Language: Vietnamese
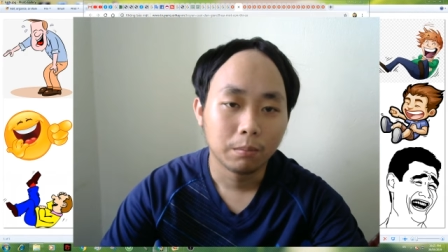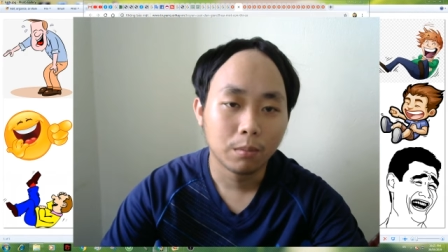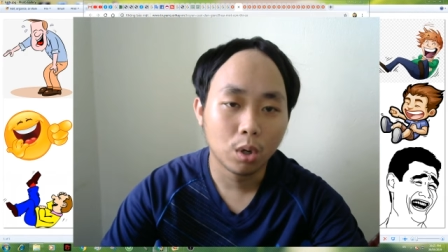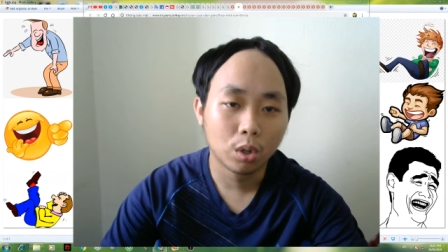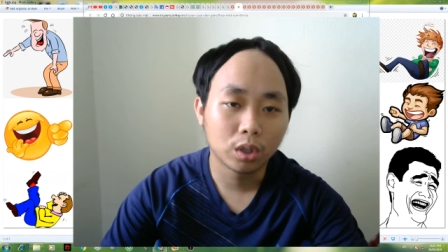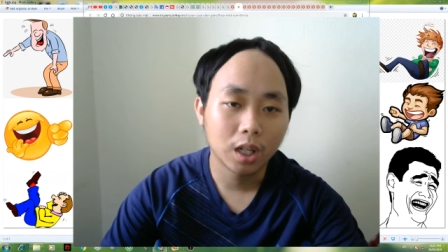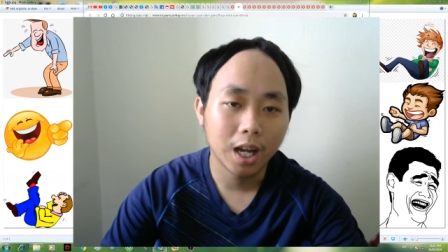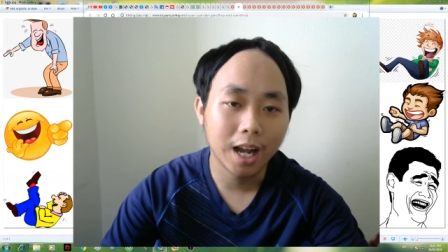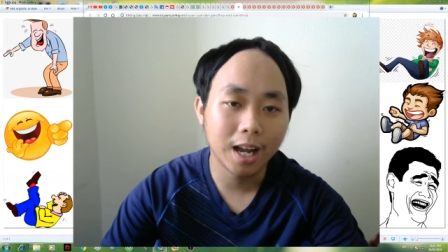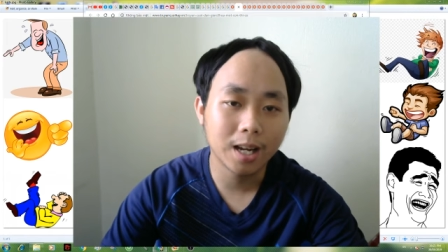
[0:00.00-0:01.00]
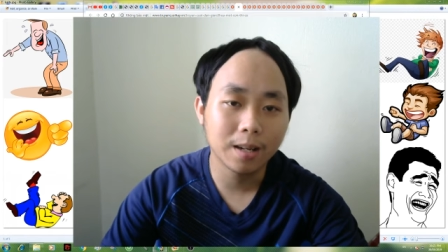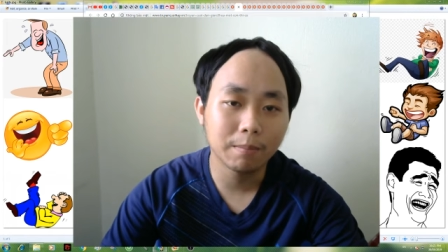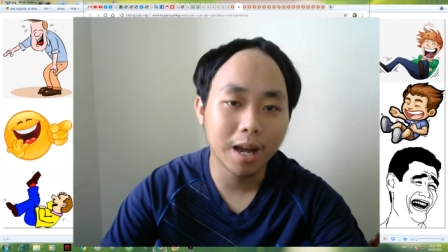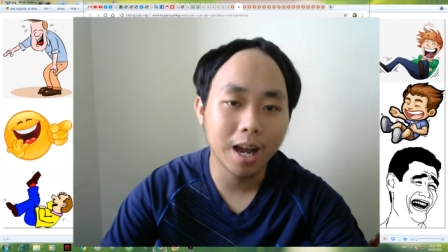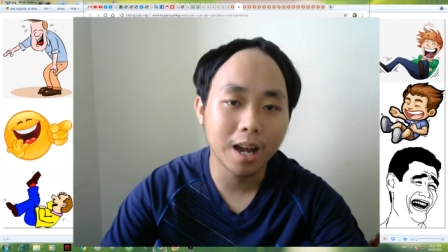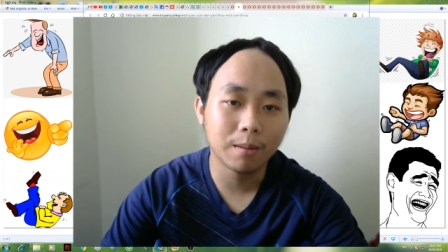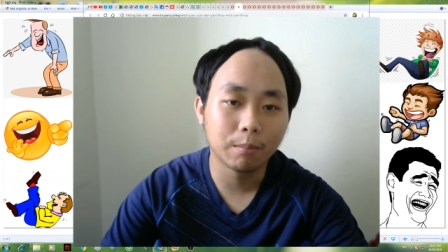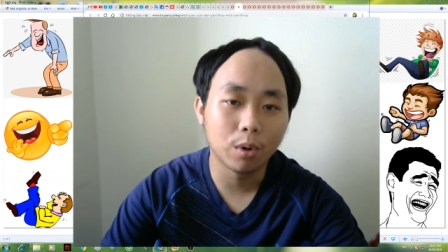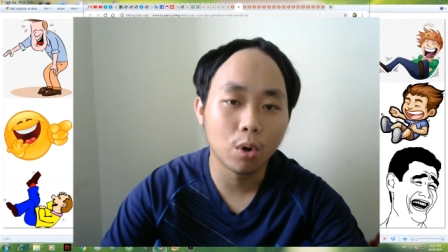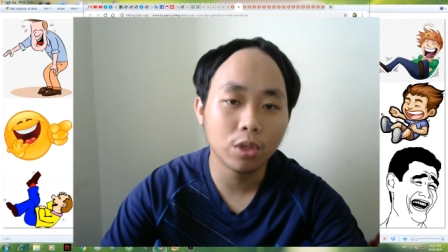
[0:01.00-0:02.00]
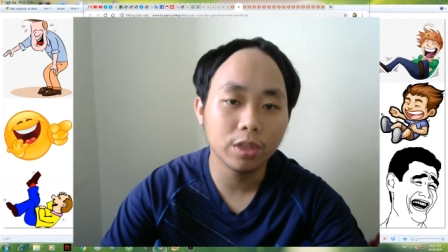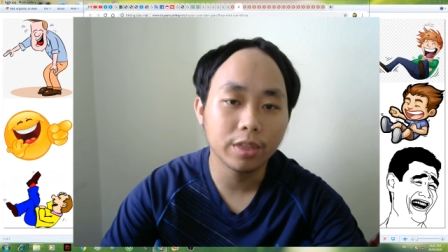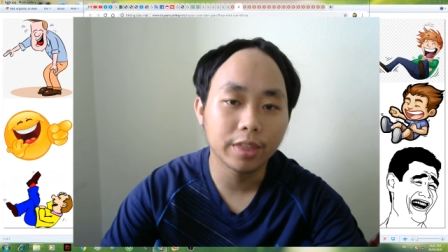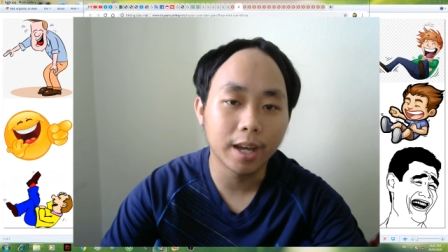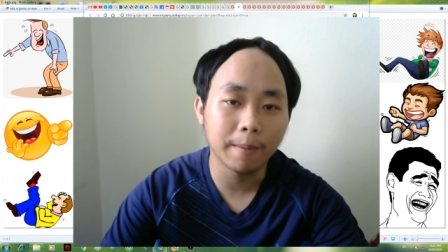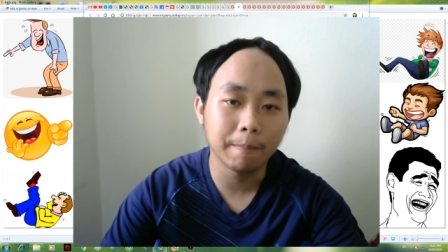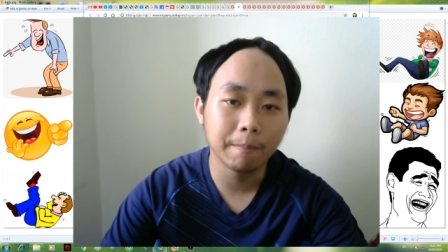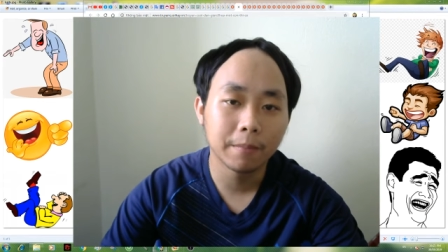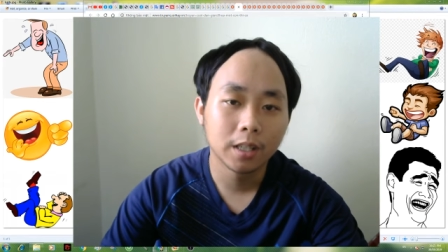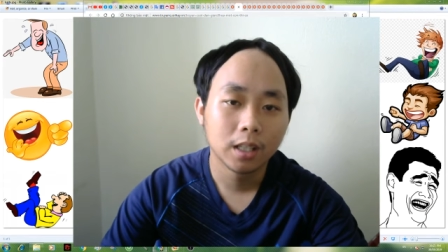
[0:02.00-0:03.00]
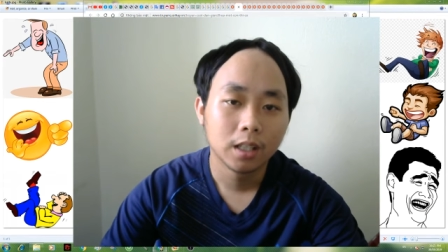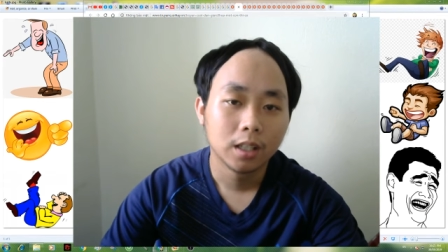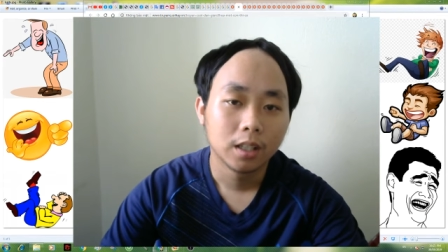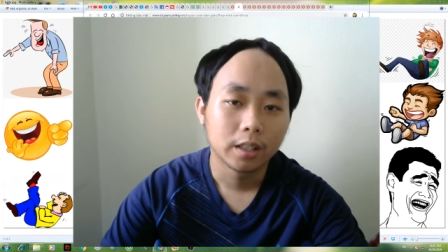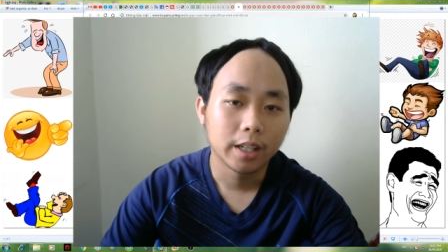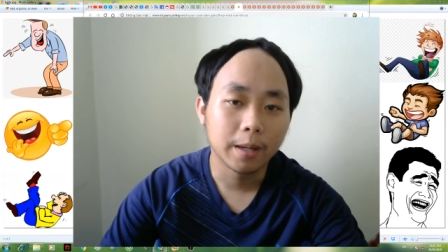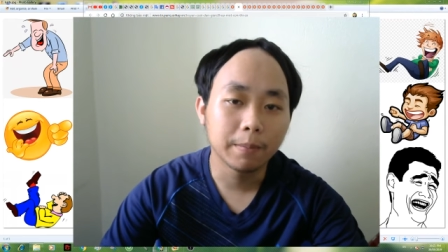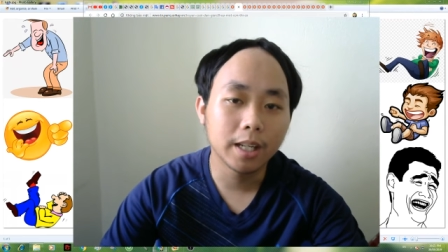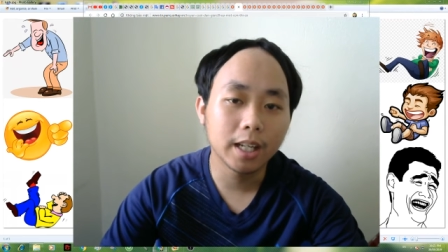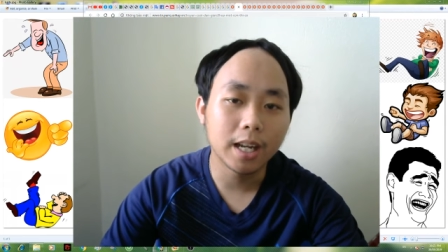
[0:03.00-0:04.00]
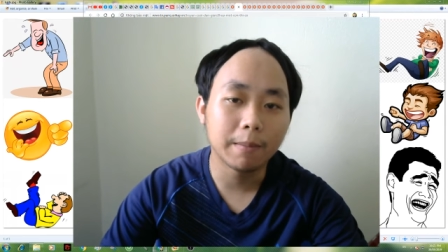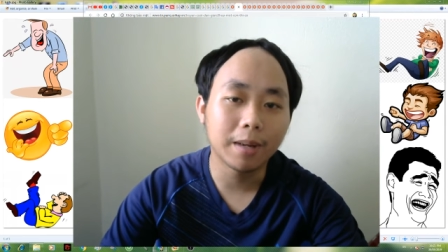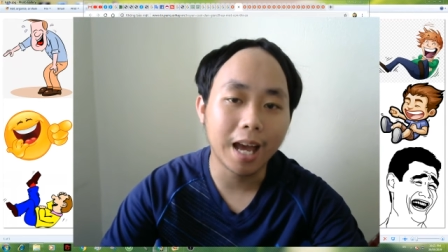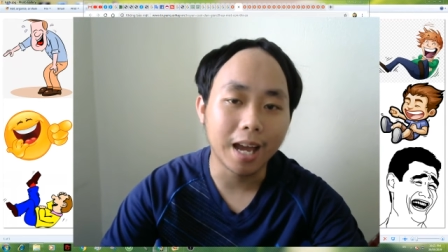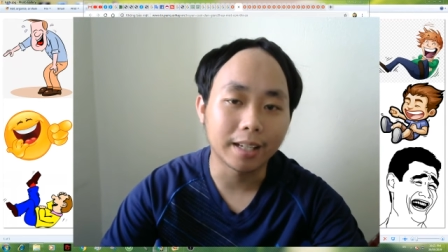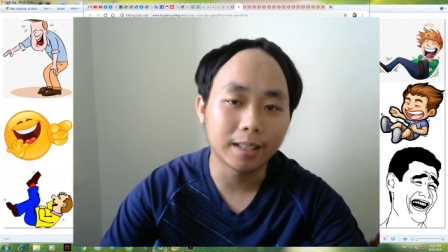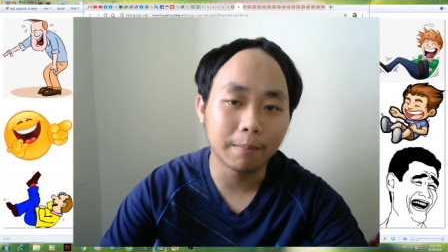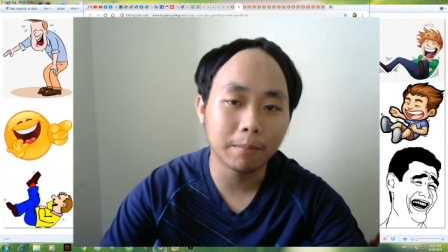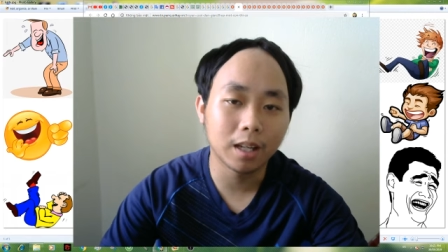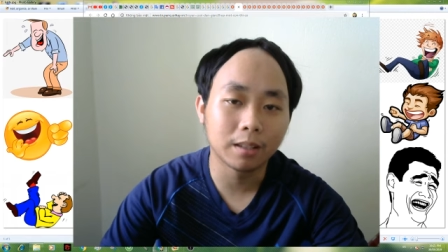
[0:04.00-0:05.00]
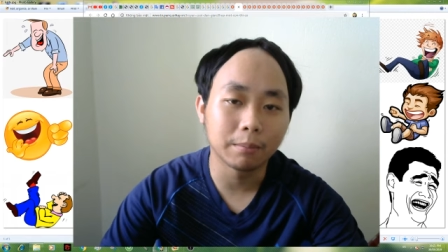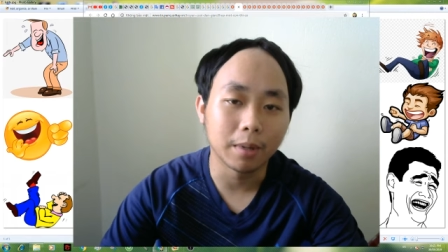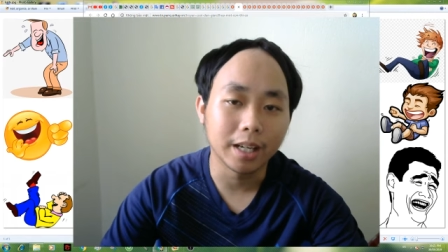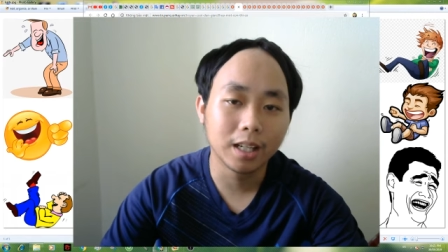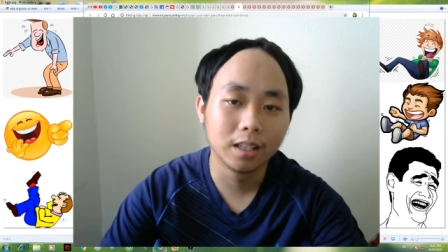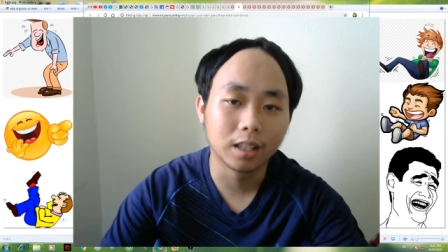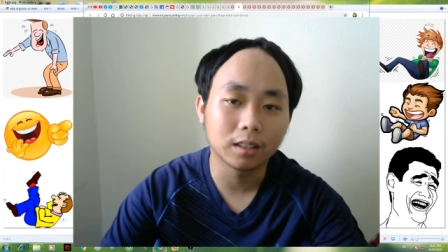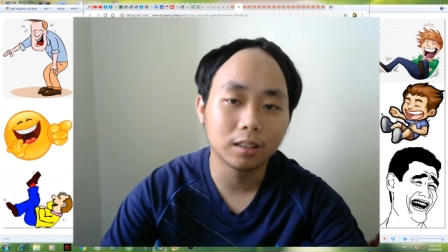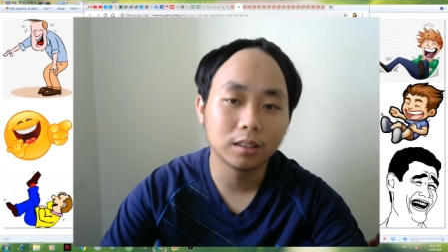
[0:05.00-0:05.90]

1, 2, 3, 4, 5 Đếm đi đếm lại 5 lần 7 lượt